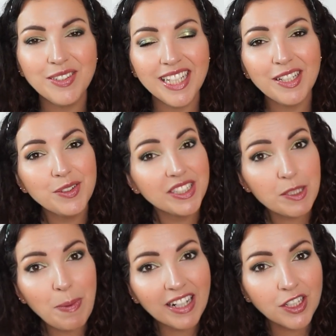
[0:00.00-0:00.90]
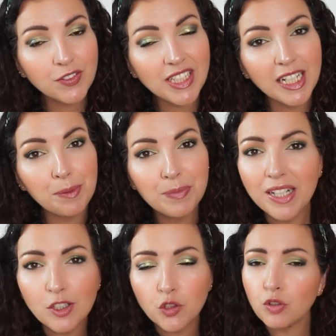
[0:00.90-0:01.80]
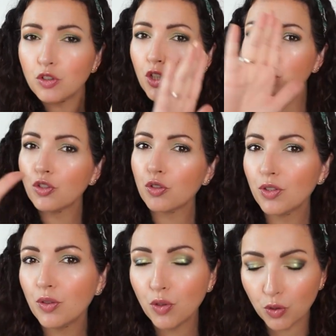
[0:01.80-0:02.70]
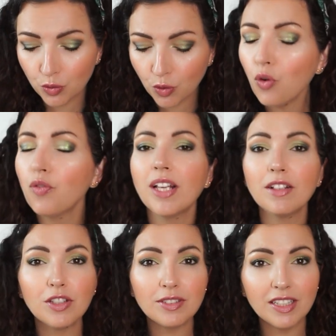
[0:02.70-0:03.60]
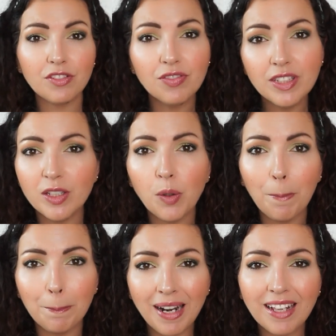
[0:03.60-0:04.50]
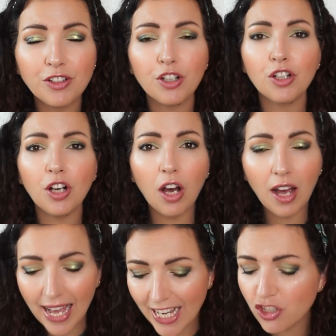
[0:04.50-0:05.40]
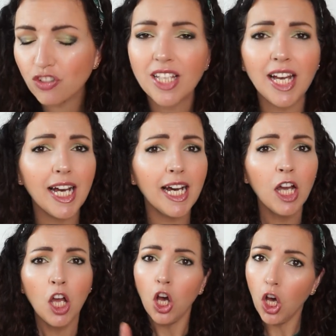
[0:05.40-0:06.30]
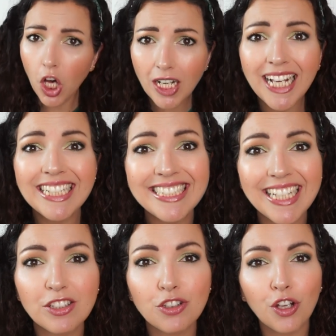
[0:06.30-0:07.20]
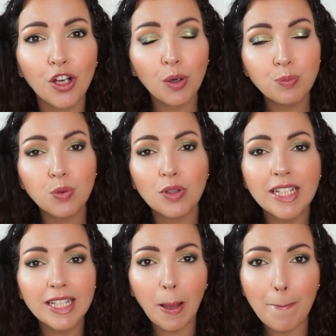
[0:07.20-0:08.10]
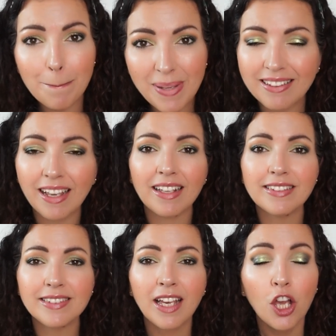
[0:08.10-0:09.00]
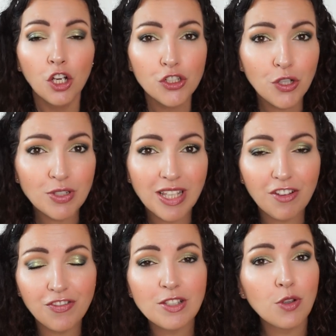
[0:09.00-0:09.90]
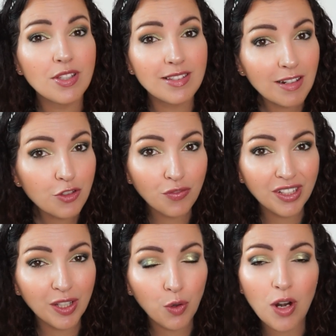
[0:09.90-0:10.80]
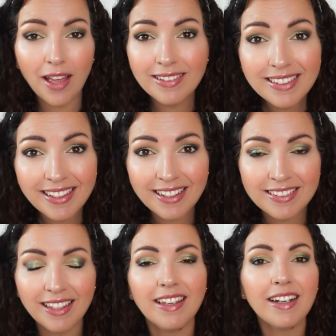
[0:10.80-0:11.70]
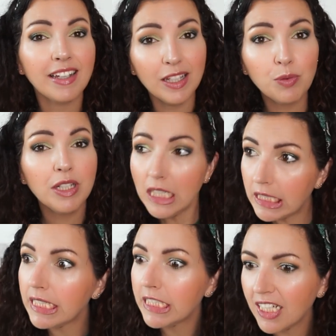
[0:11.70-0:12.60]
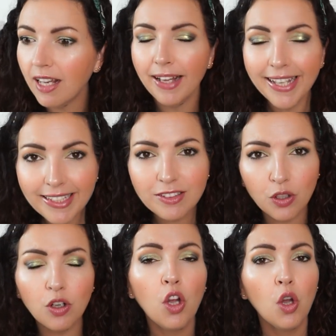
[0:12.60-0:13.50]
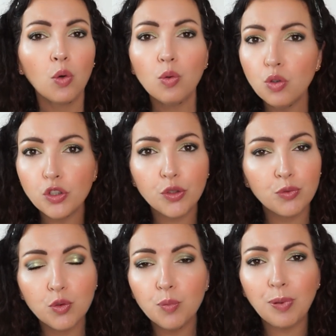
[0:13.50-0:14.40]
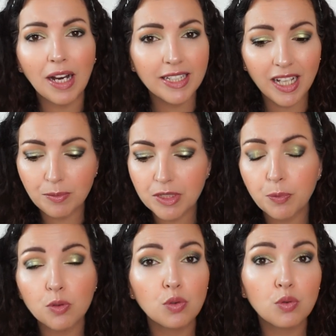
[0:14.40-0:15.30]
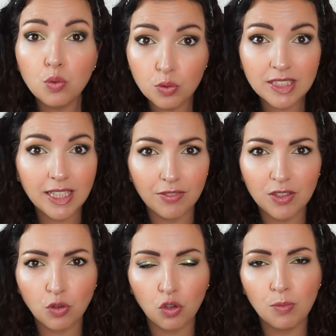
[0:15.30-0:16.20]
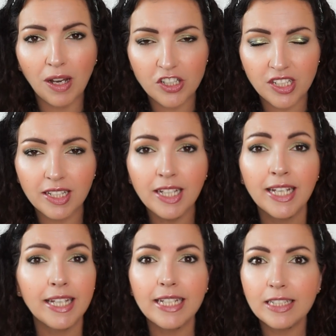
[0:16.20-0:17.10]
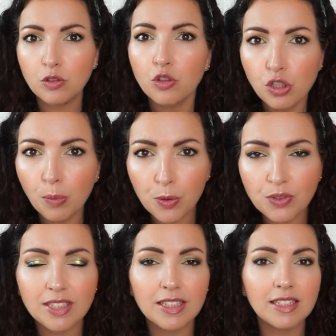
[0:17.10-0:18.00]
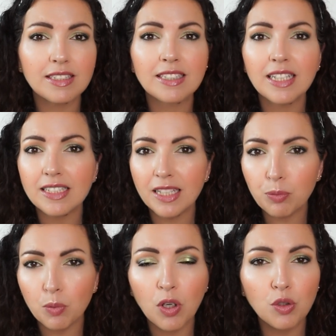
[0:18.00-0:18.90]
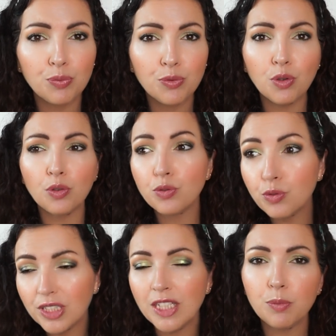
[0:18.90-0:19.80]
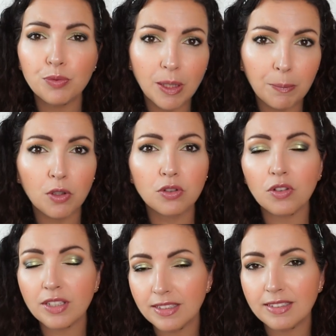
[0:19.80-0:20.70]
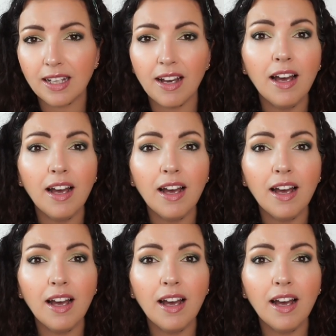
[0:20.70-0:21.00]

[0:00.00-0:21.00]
salut, j'espère que vous allez bien. Je suis contente aujourd'hui de vous retrouver dans cette vidéo planeur, agenda, organisateur pour les maîtresses. Je vous avais fait ce style de vidéo l'année dernière, et oui, il y a déjà un an, où je vous parlais un petit peu de tout ce qu'il y avait sur le marché et ce que j'en pensais, ce qui était pour moi le plus euh, utile, le plus important, etc.